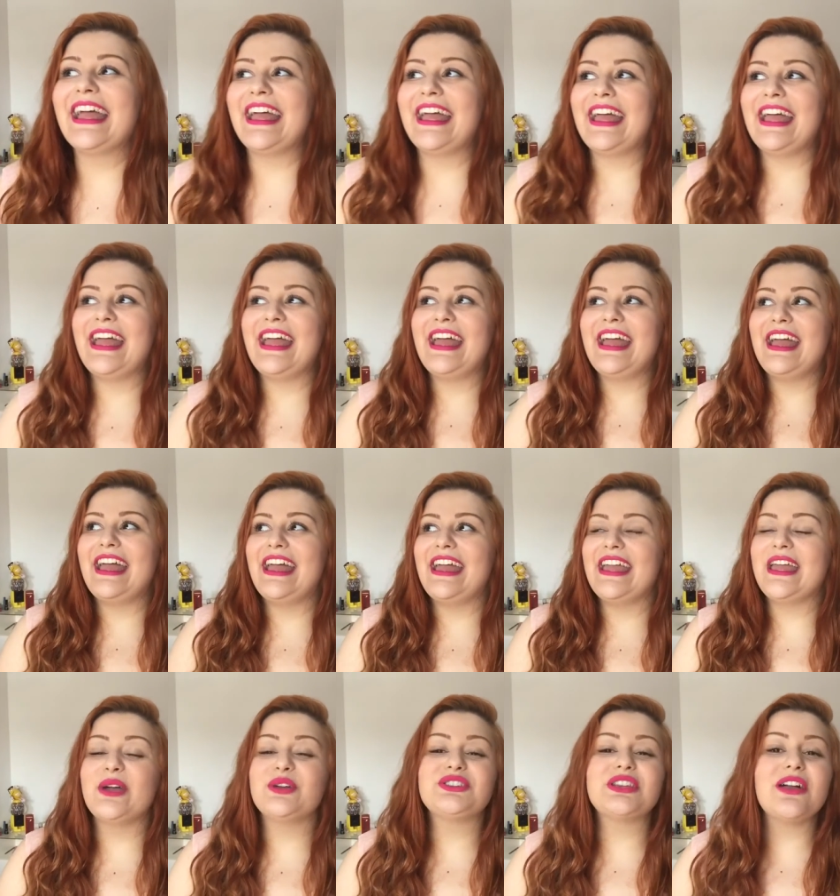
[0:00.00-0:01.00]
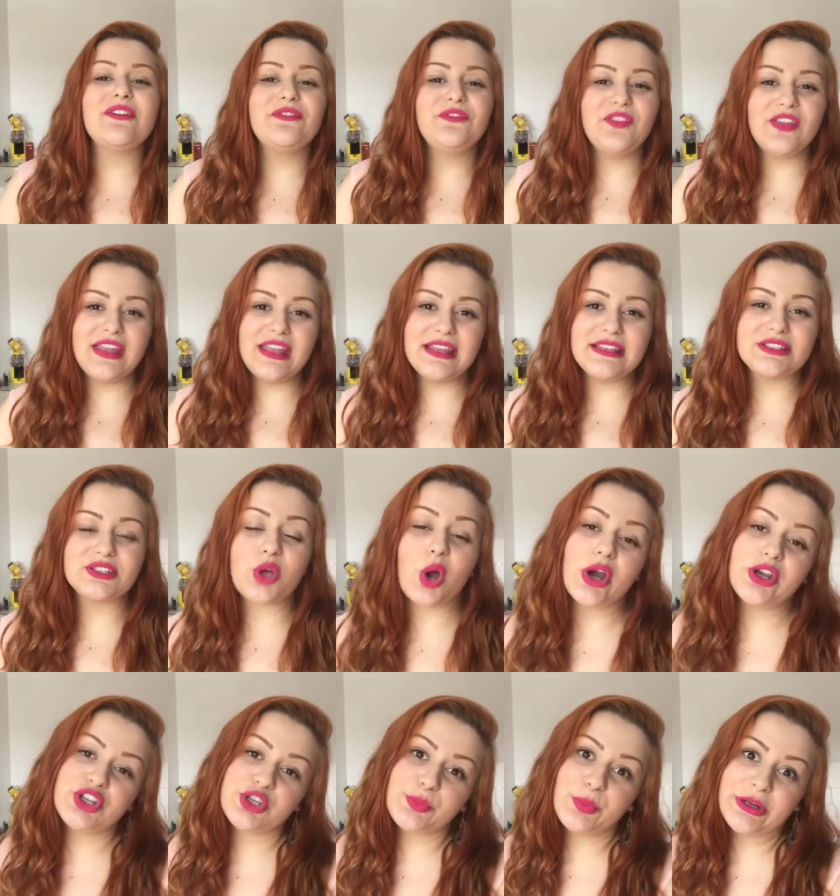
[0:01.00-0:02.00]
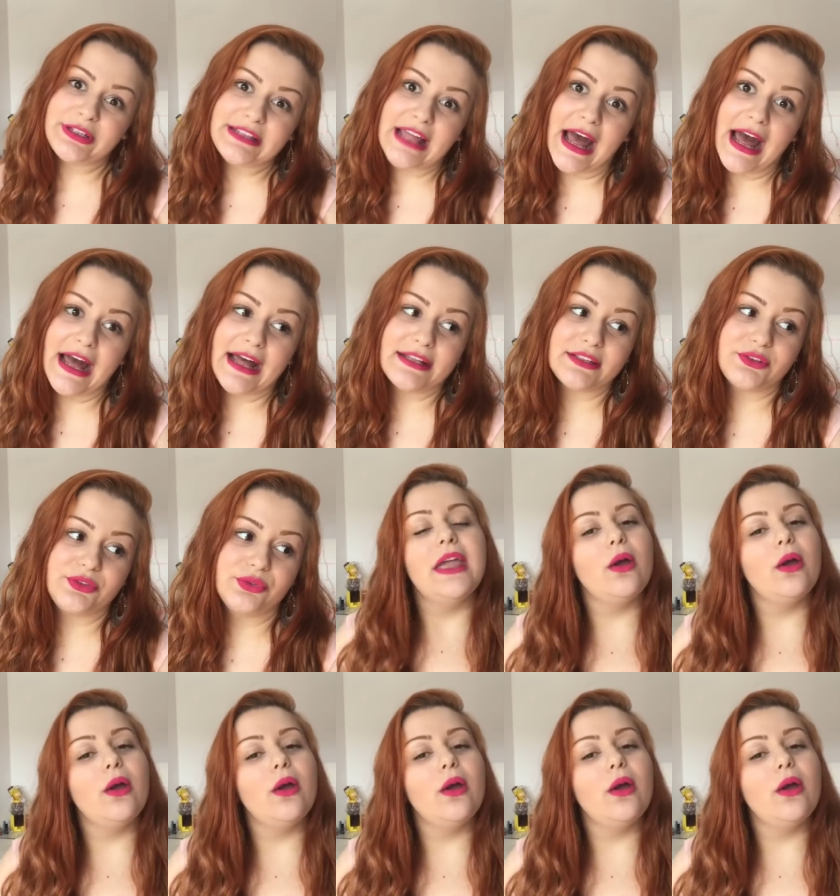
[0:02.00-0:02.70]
é, eu já fiz corte bordado.